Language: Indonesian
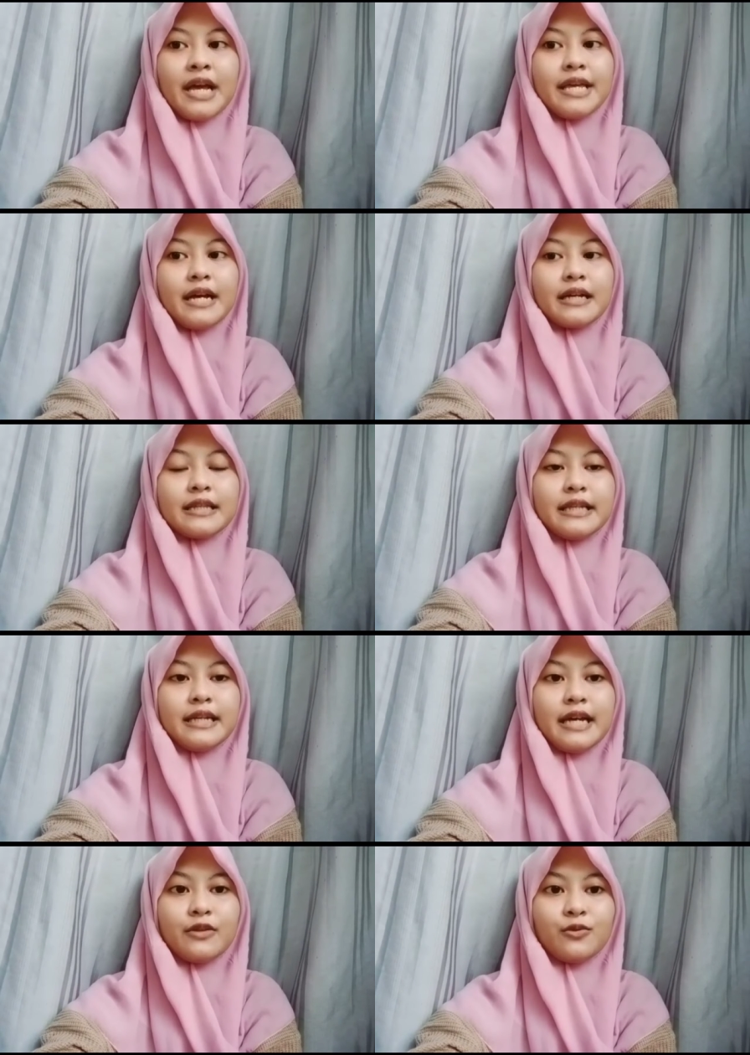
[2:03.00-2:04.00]
Yang
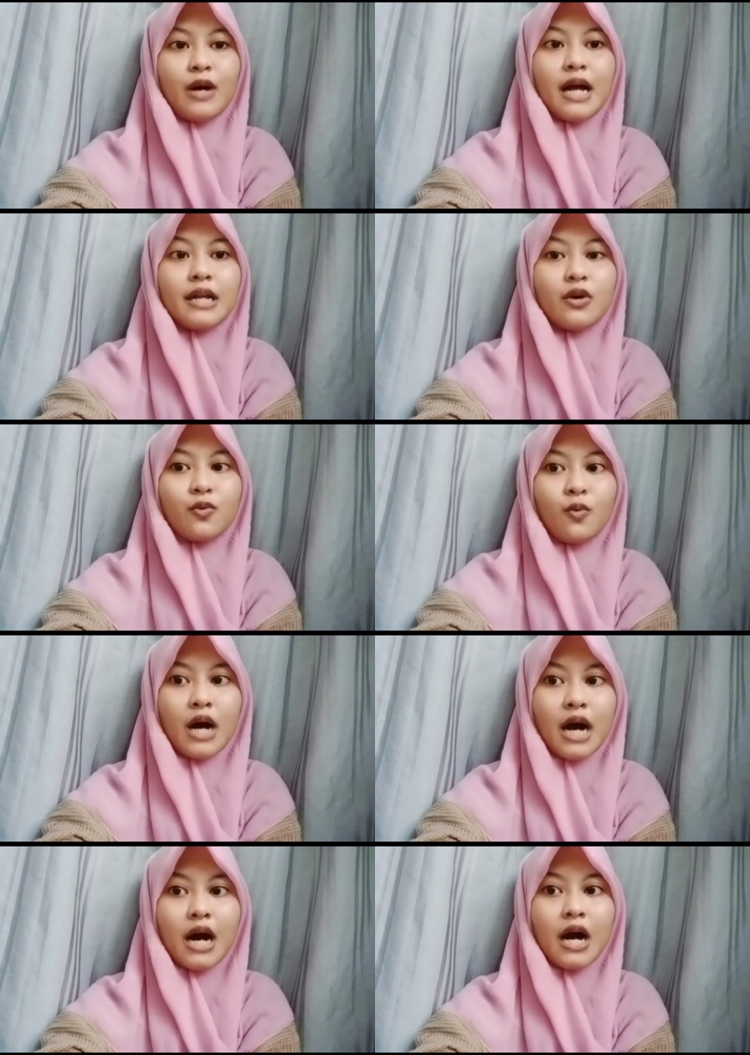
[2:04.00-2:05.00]
ketiga itu ada
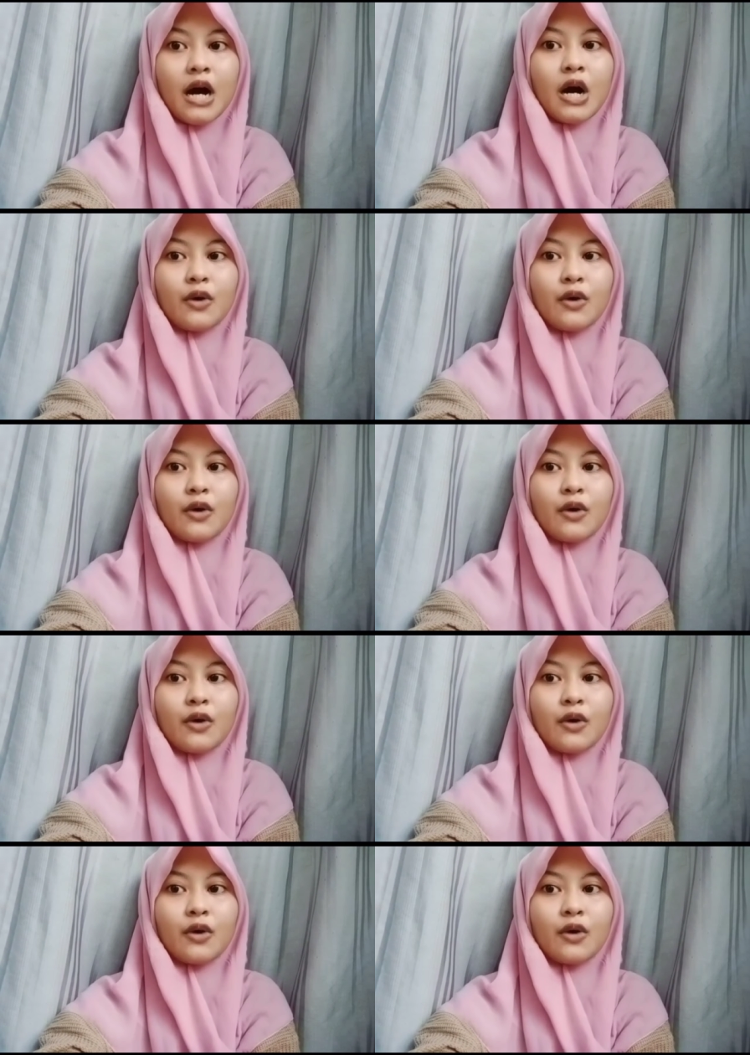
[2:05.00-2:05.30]
ruang.